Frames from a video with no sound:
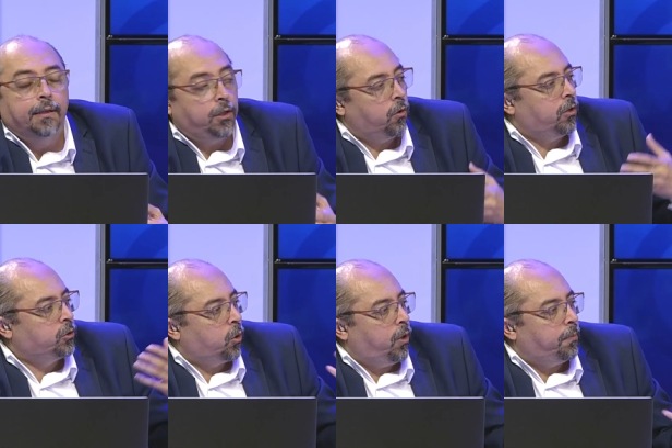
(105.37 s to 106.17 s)
sino que
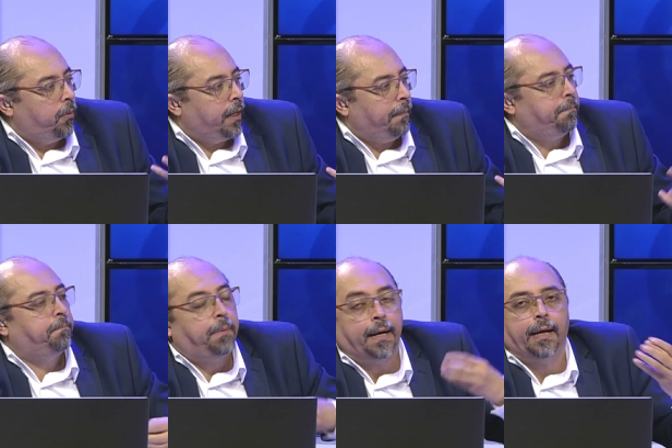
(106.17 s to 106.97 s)
nuestro cuerpo era
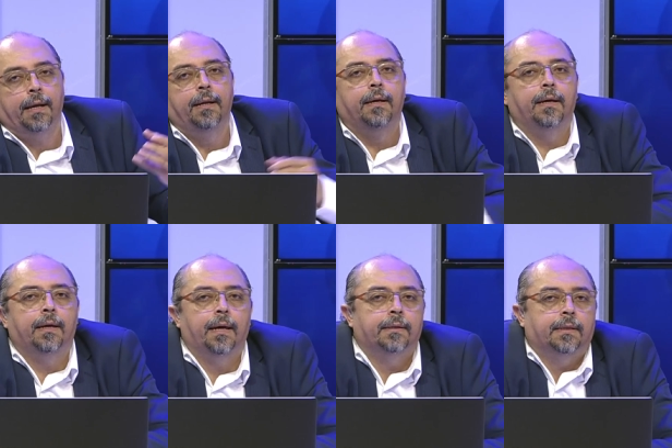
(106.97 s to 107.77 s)
para
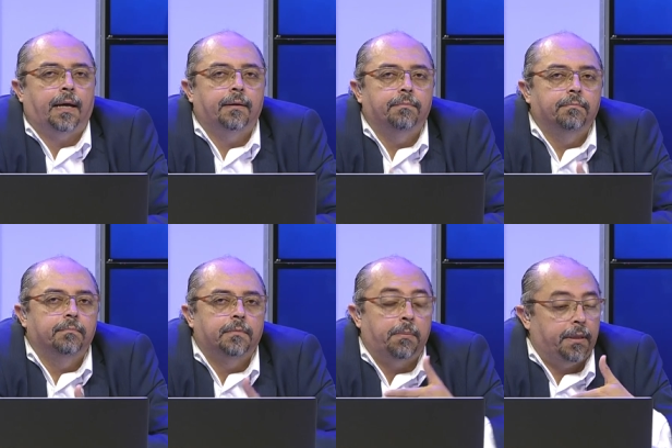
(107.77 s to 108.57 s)
eh, estar
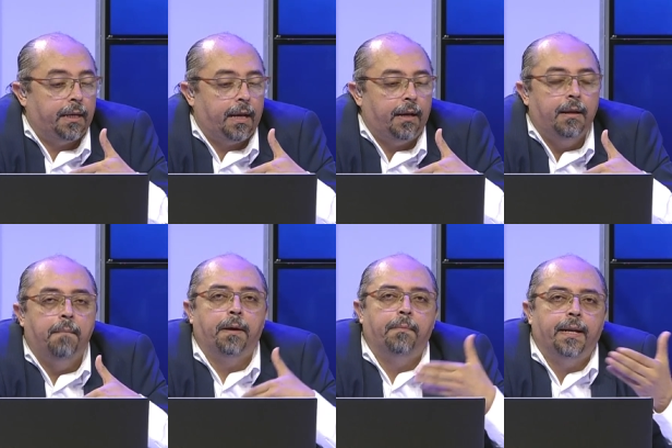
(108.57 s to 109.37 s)
de manera
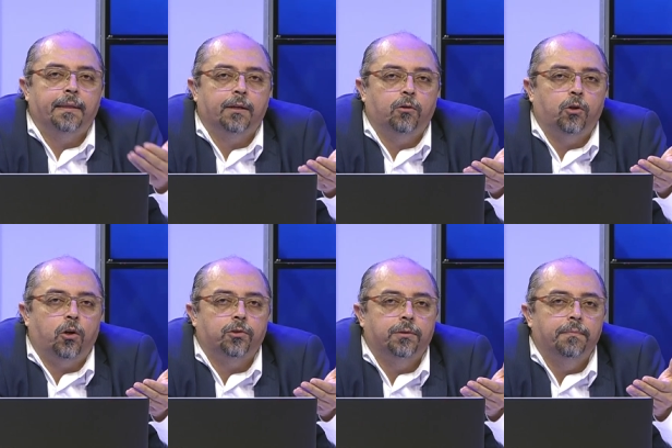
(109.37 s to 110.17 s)
permanente con
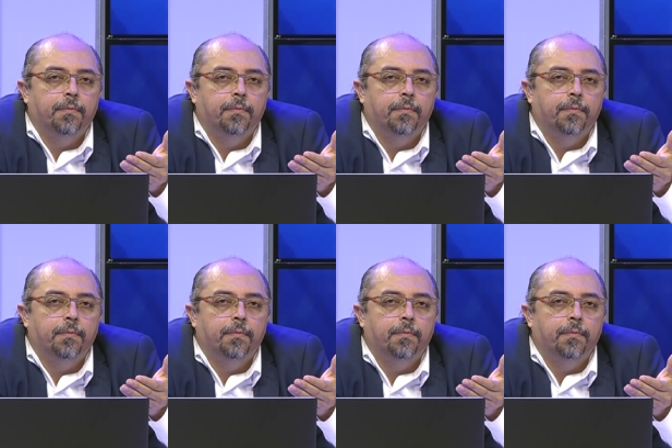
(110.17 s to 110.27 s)
Dios